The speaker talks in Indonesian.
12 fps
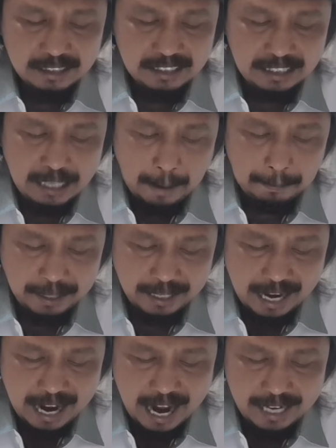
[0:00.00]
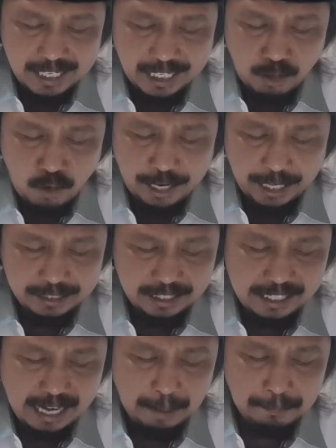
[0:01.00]
Tidak pernah ada riwayat
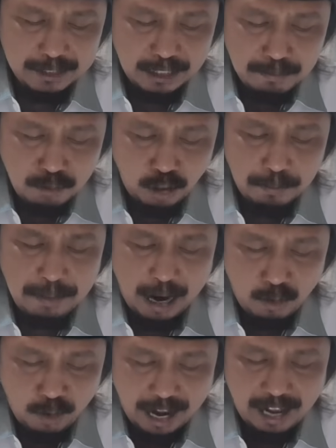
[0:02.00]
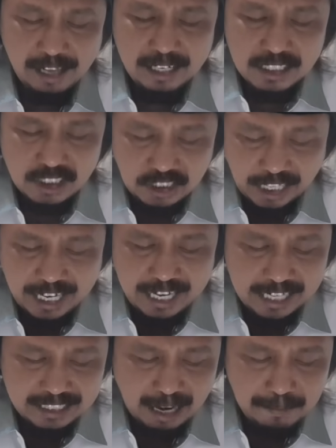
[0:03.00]
yang menyebut bahwa Syekh
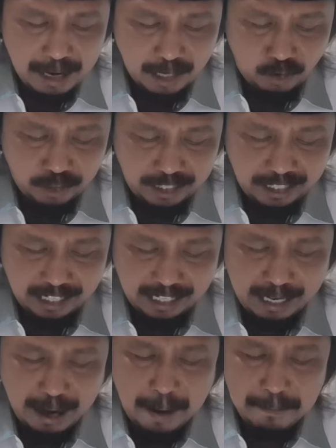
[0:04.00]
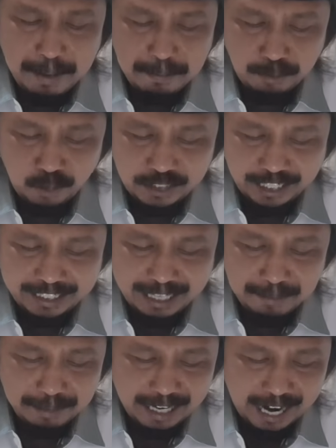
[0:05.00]
Gajah Barong ini mempunyai
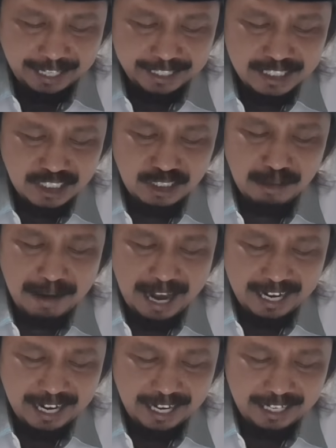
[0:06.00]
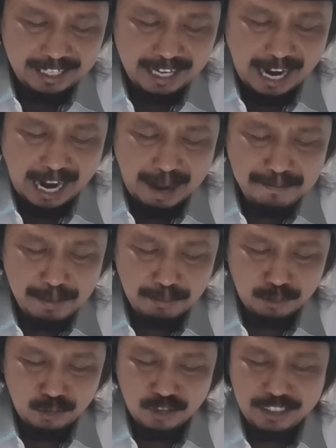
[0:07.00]
nama lain sebagai
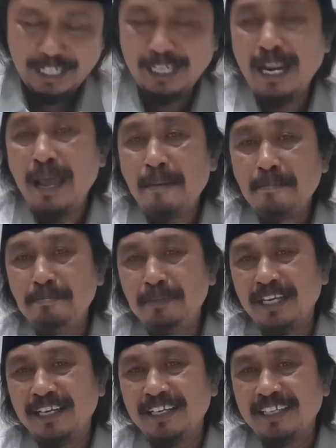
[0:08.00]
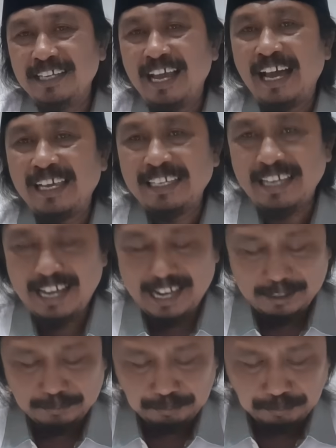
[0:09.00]
Habib Hussein bin
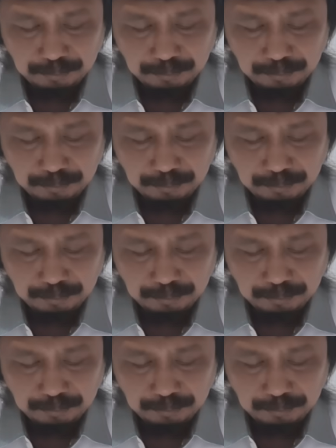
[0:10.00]
Yahya.